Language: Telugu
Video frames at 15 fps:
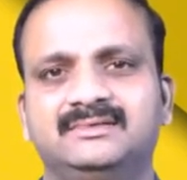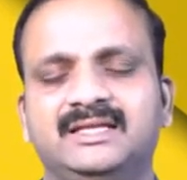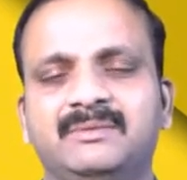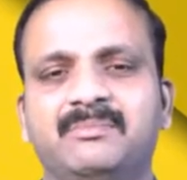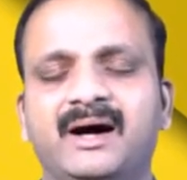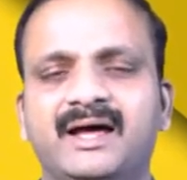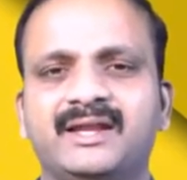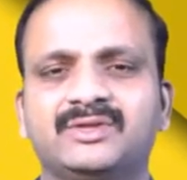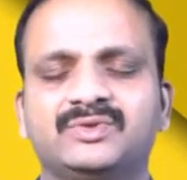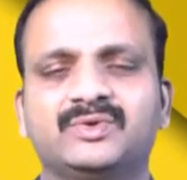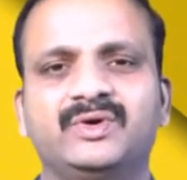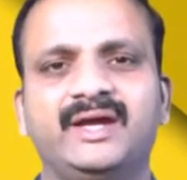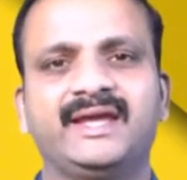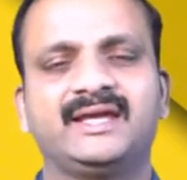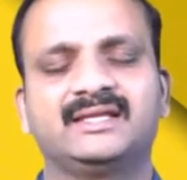నీ భార్యతో
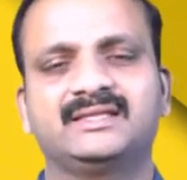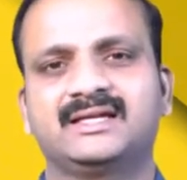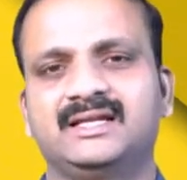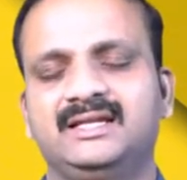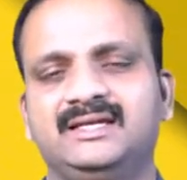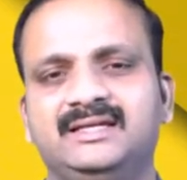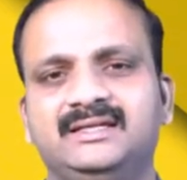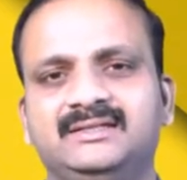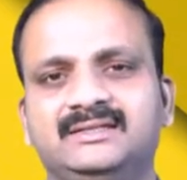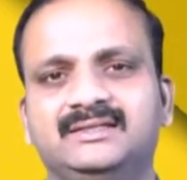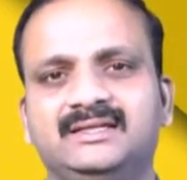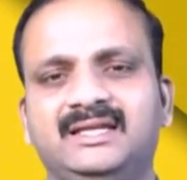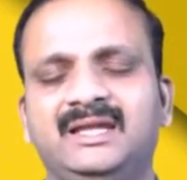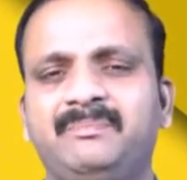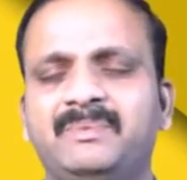ఐక్యత కలిగి
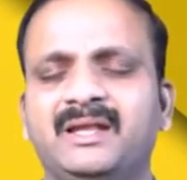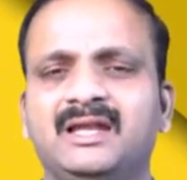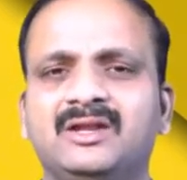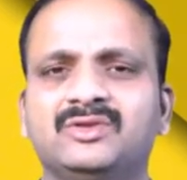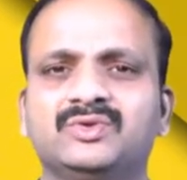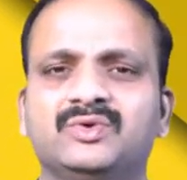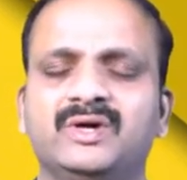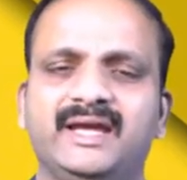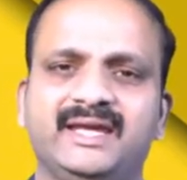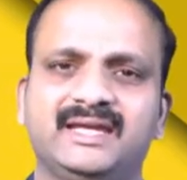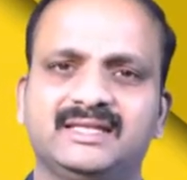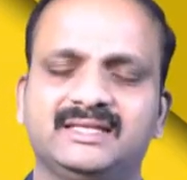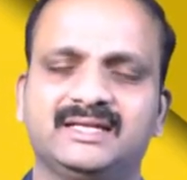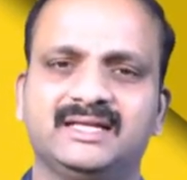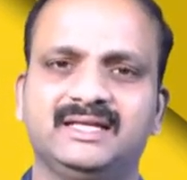నీ పిల్లలతో
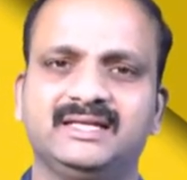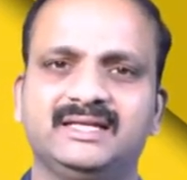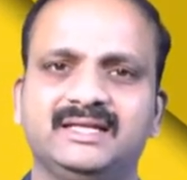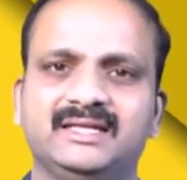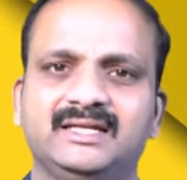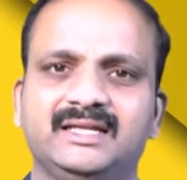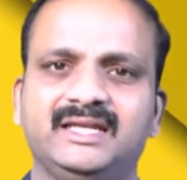ఐక్యత కలిగి